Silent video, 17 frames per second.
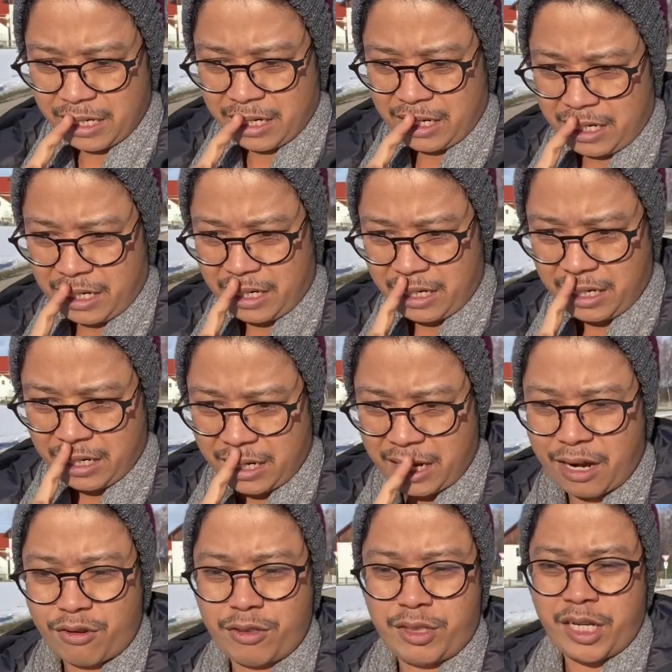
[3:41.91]
uh,
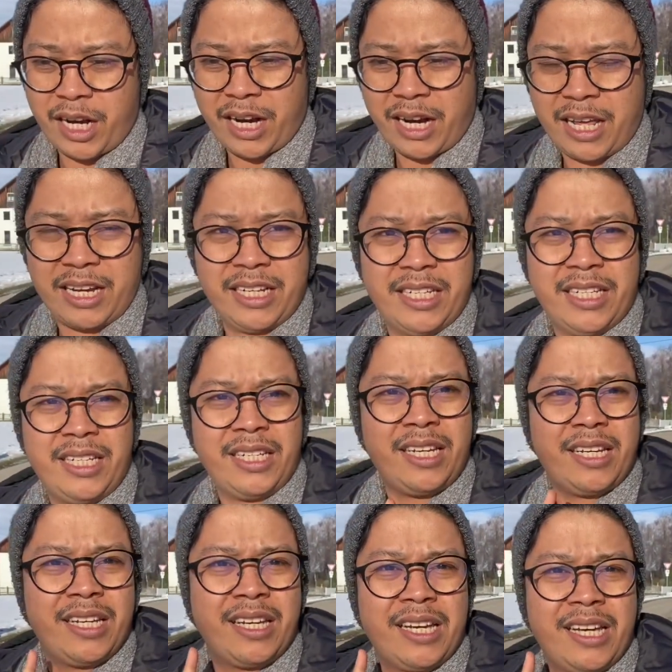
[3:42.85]
aku jalani
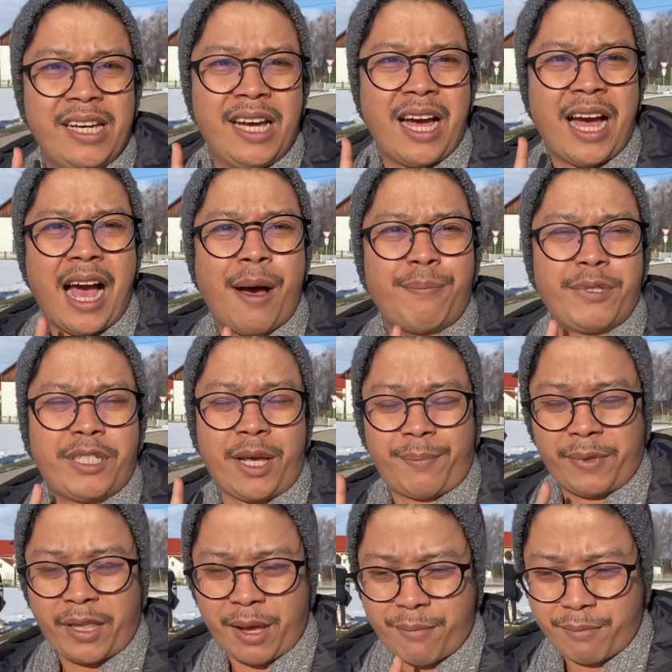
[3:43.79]
up
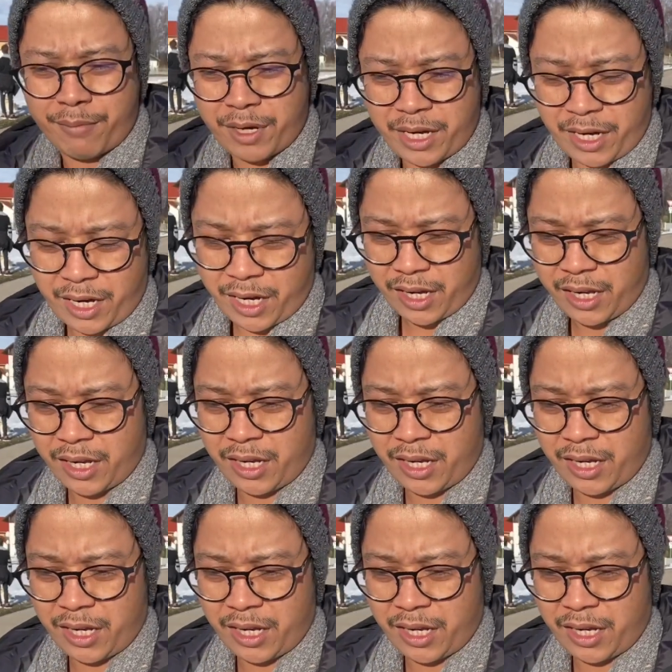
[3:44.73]
September